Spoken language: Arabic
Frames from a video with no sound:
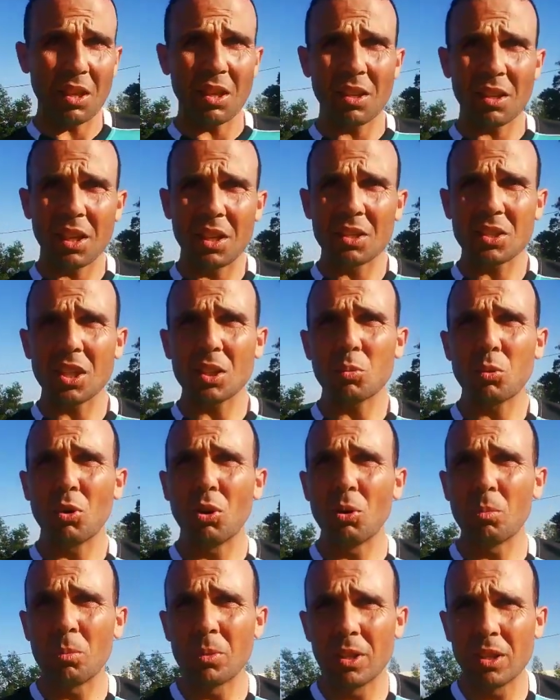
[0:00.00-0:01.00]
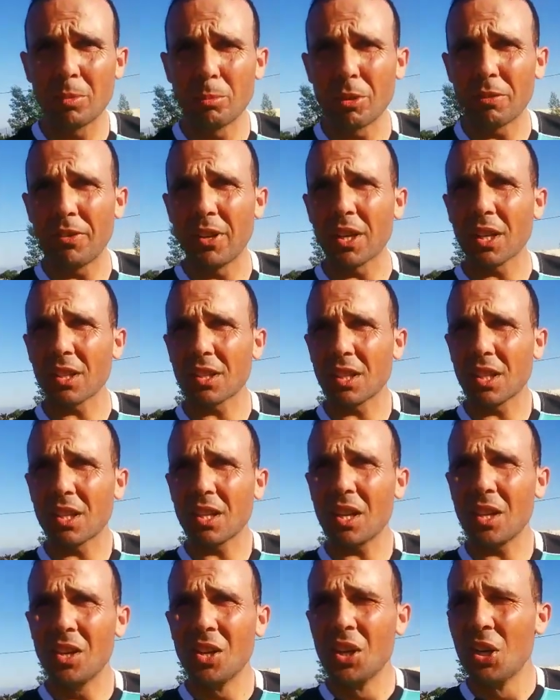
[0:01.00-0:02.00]
كينتدبوهم من الفريق
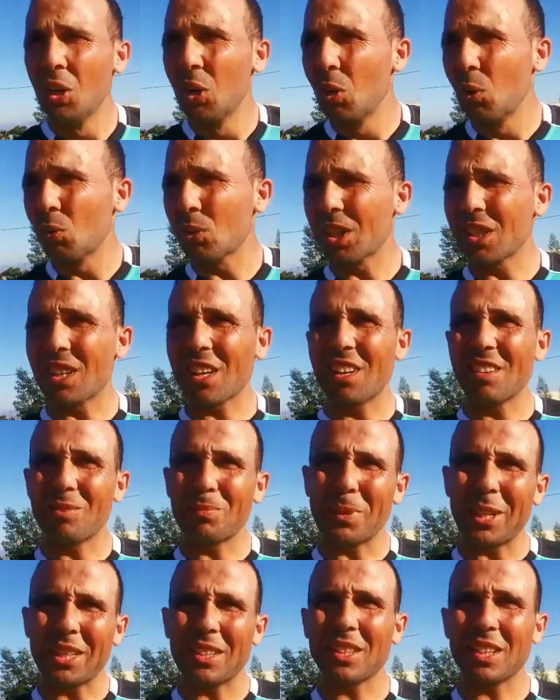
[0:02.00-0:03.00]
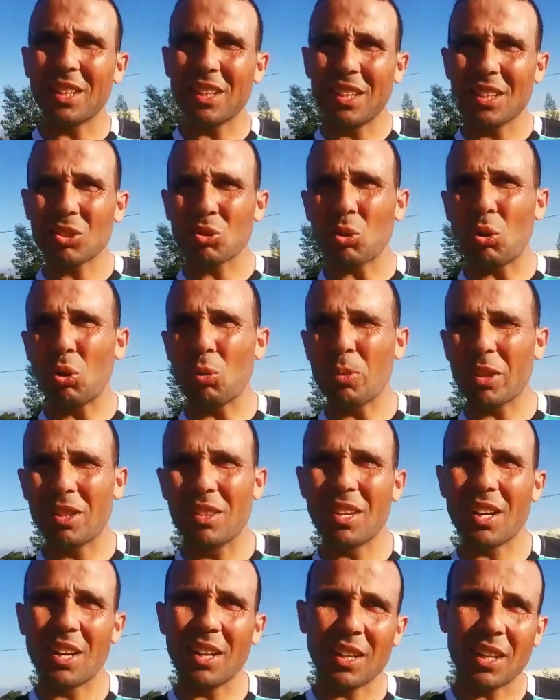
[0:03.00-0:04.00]
ديالنا ونظرا بعد الصعوبات
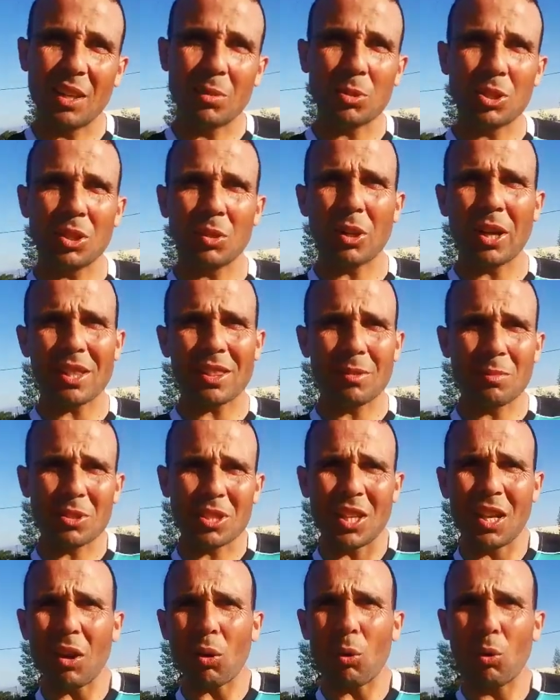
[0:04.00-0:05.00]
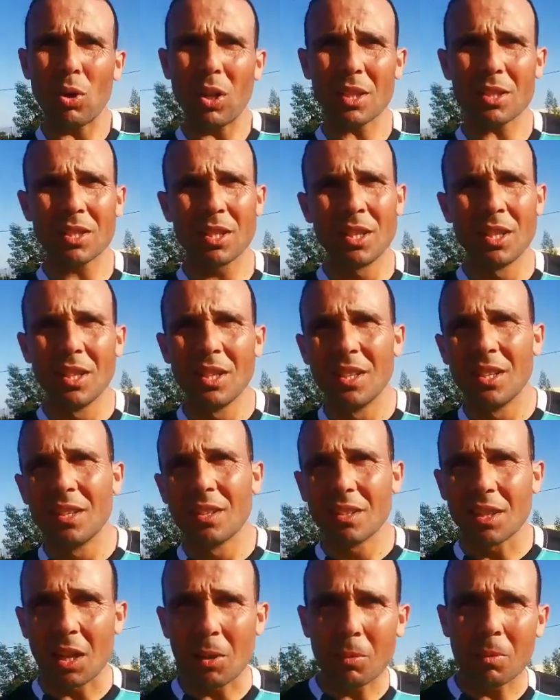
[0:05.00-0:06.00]
الدراري كيمشيو
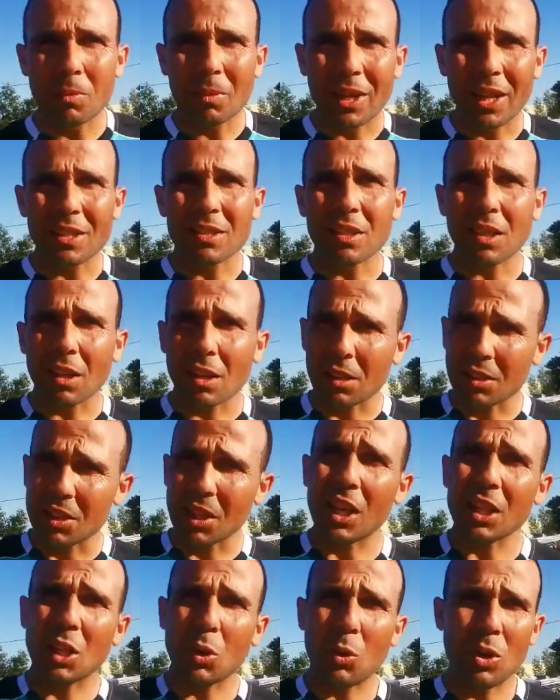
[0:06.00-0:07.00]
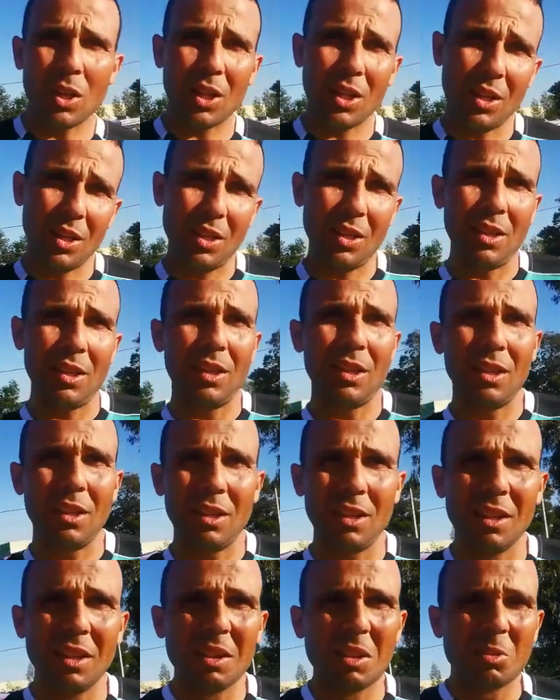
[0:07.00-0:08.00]
كيت... كيتغادوا على
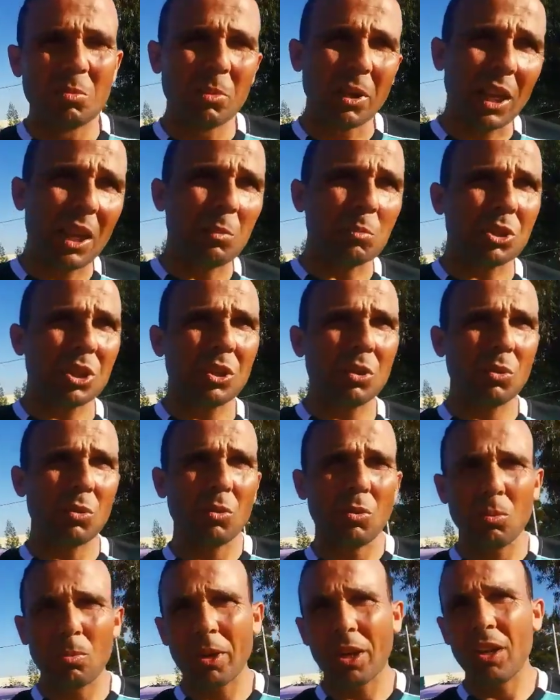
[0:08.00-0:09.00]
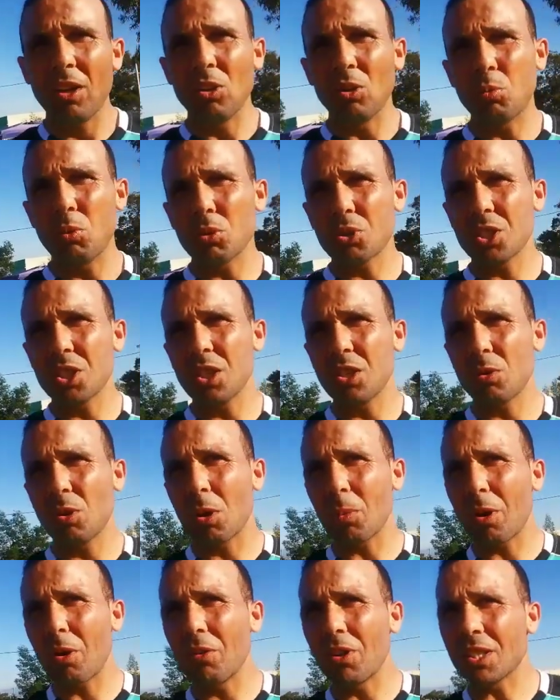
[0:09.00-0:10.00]
ما كيمشي وما كيلعبوش وكيبقاو في